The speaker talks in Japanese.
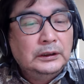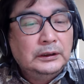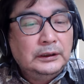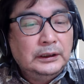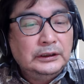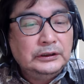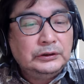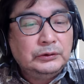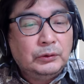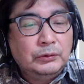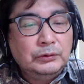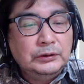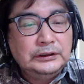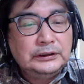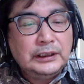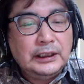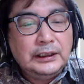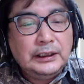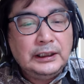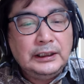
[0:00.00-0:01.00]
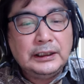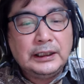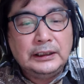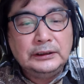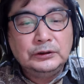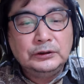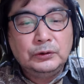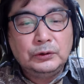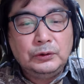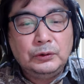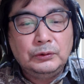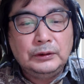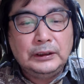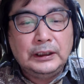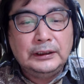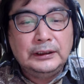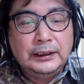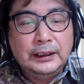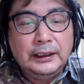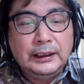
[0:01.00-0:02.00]
ね、小児性愛カルト教
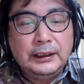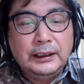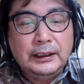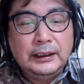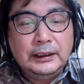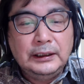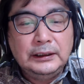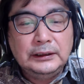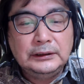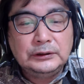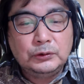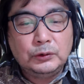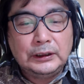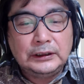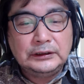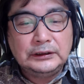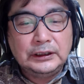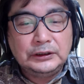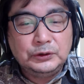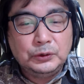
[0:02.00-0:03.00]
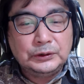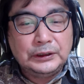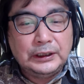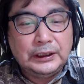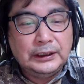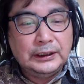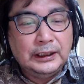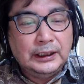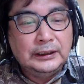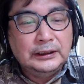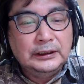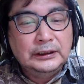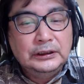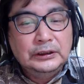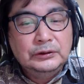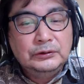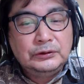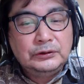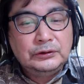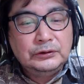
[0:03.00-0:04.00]
団で、育った女性が、
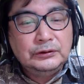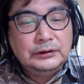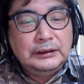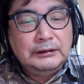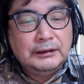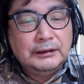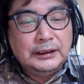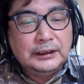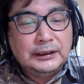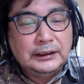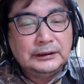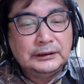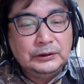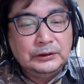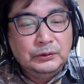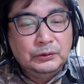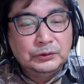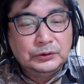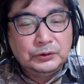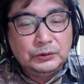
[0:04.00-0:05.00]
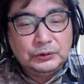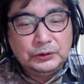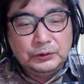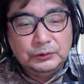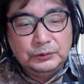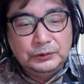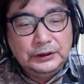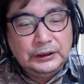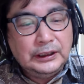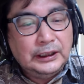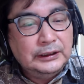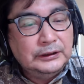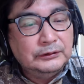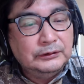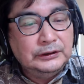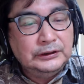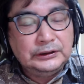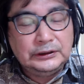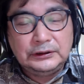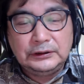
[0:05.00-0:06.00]
普通ではなかった幼少期を振り返
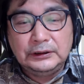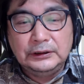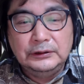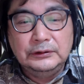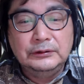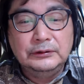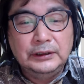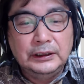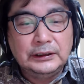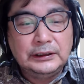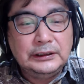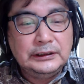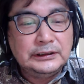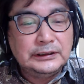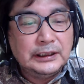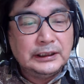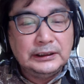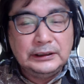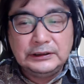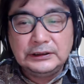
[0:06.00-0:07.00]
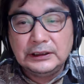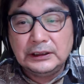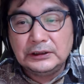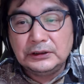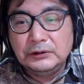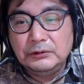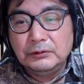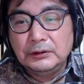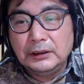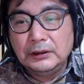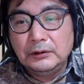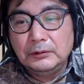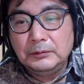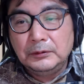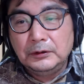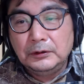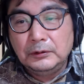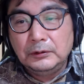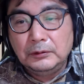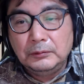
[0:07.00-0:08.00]
るっていうね、記事で1月8日の
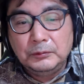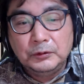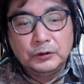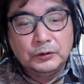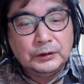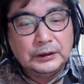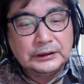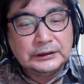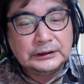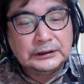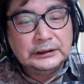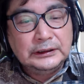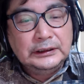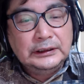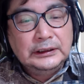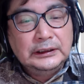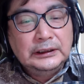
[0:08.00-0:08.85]
ものです。